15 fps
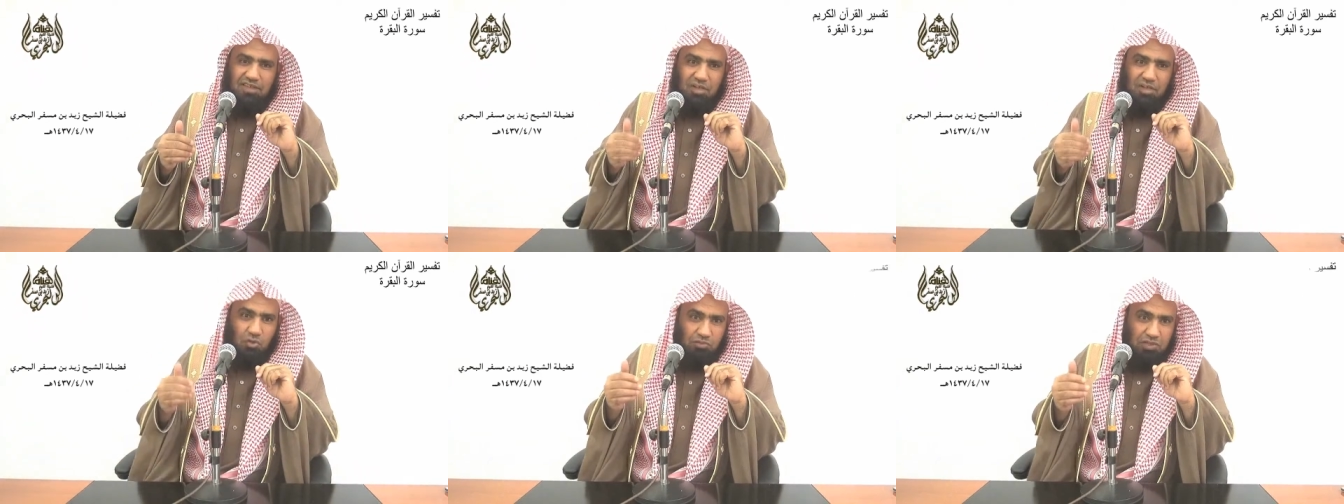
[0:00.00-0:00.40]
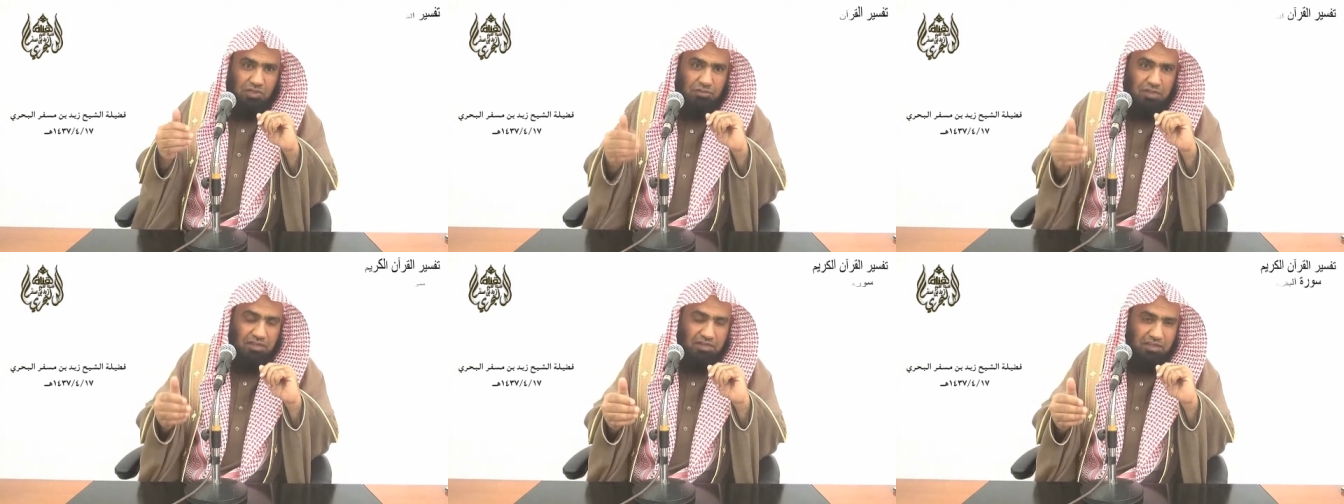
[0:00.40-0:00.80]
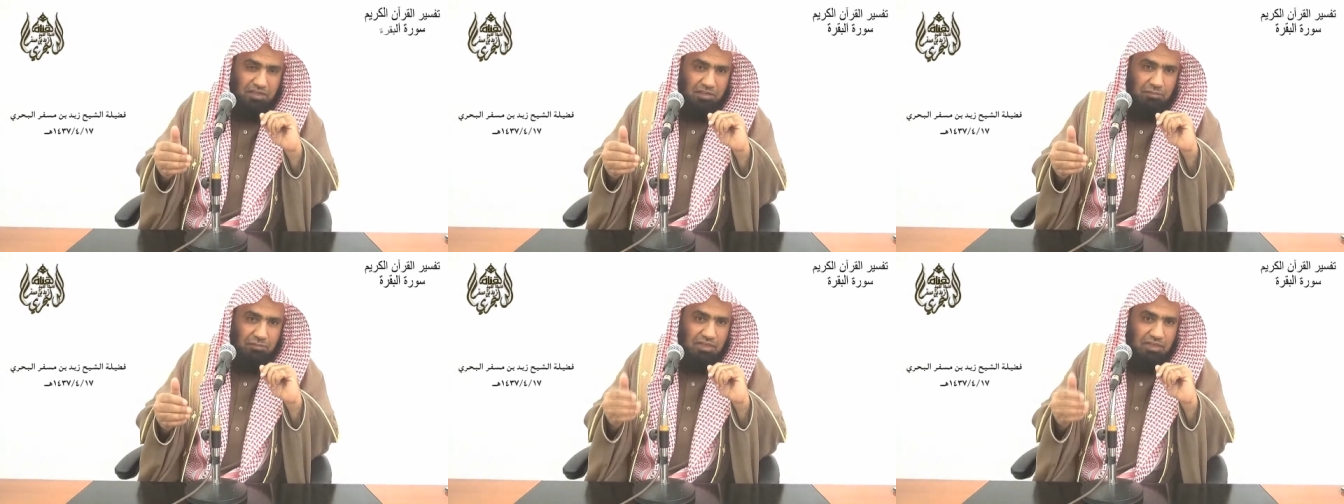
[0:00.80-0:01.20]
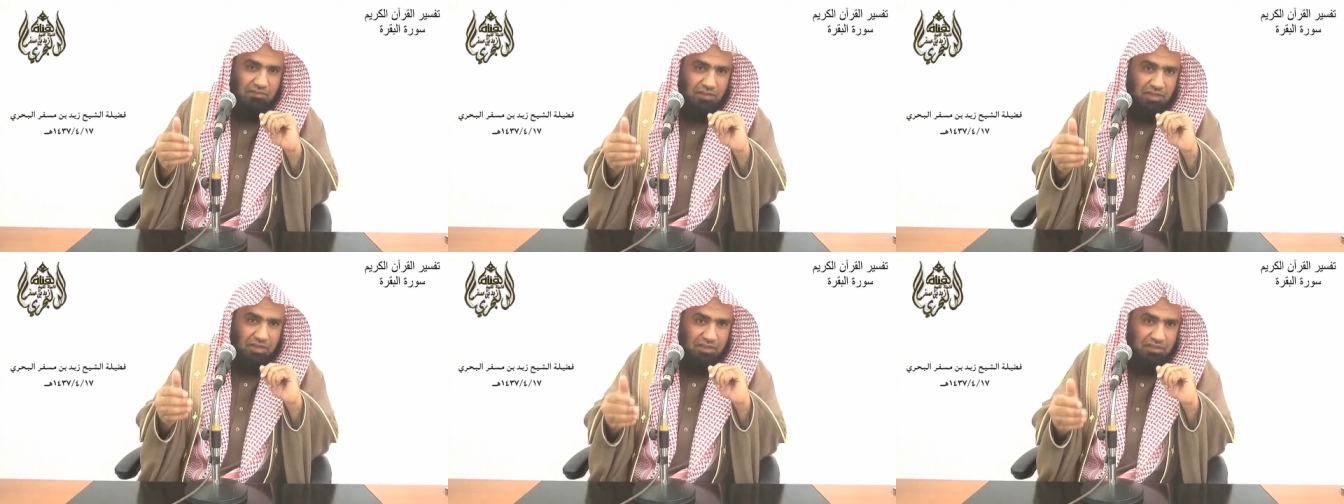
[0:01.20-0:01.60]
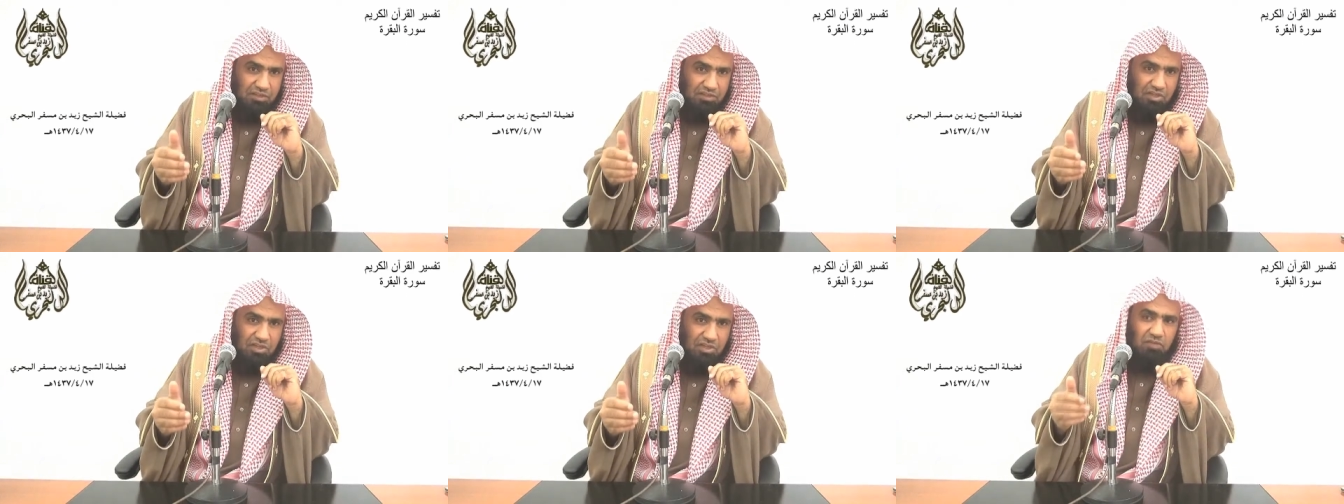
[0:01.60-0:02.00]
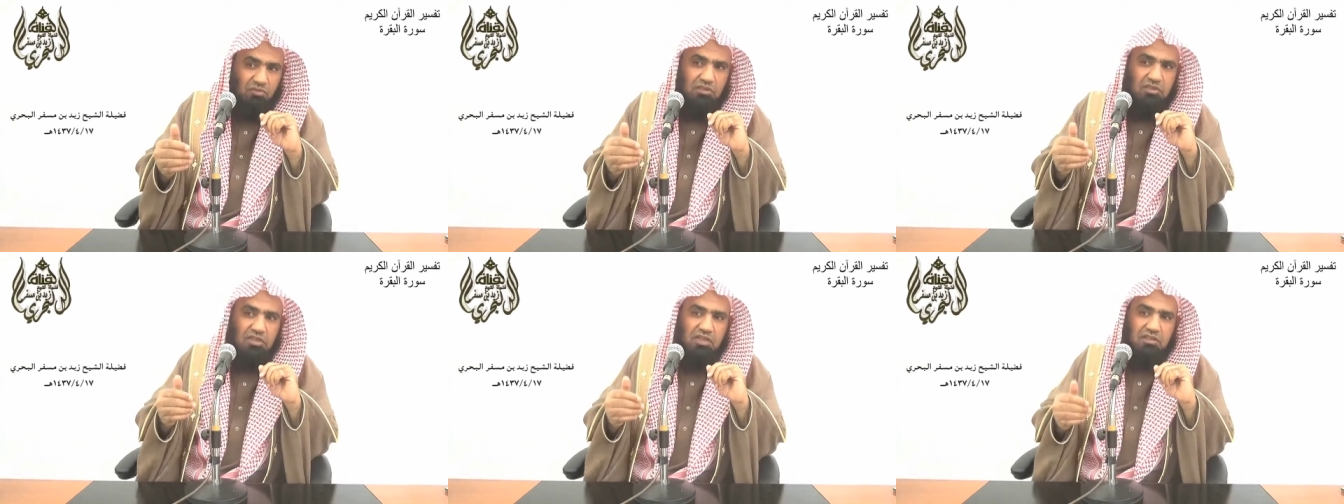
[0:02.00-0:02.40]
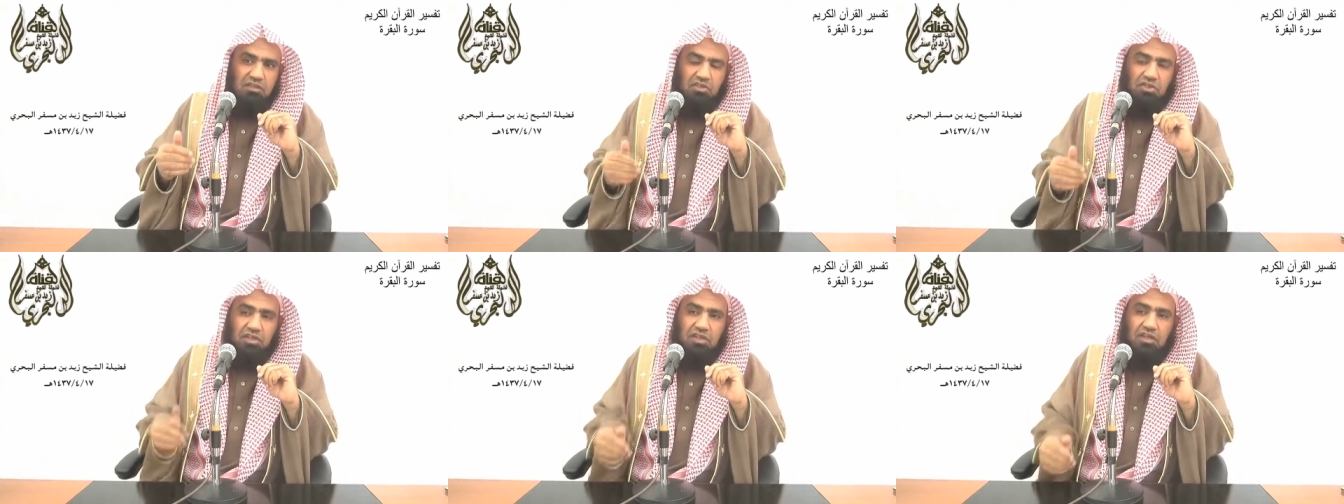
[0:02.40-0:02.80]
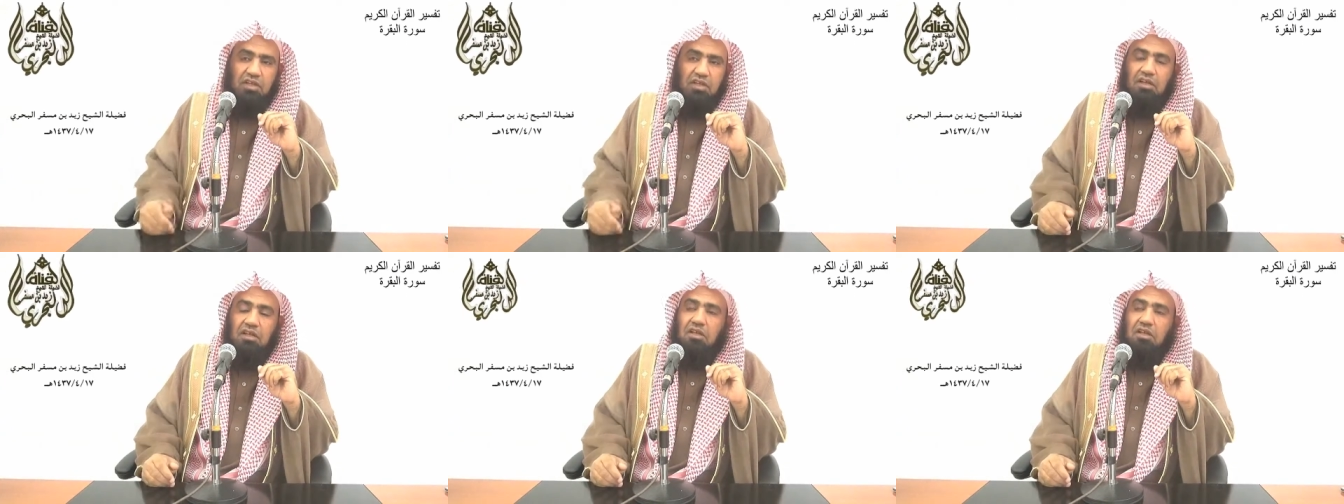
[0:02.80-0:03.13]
إذا قمت بهذه العبادة فعلت شيئا وتركت شيئا